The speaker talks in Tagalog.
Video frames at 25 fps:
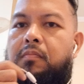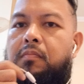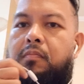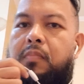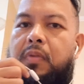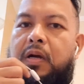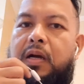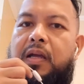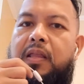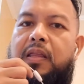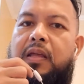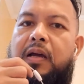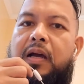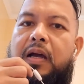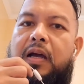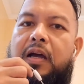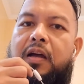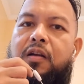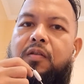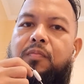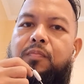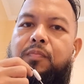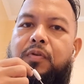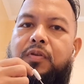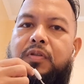Magandang
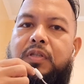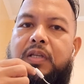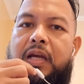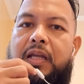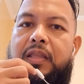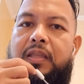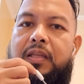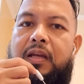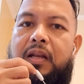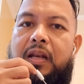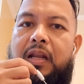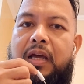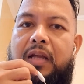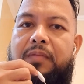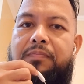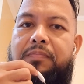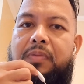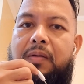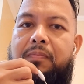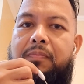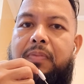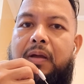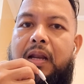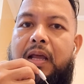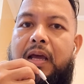araw po sa ating lahat.
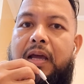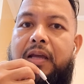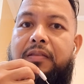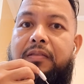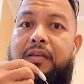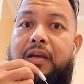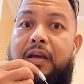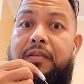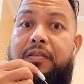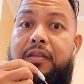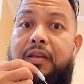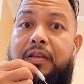Pagpalain tayo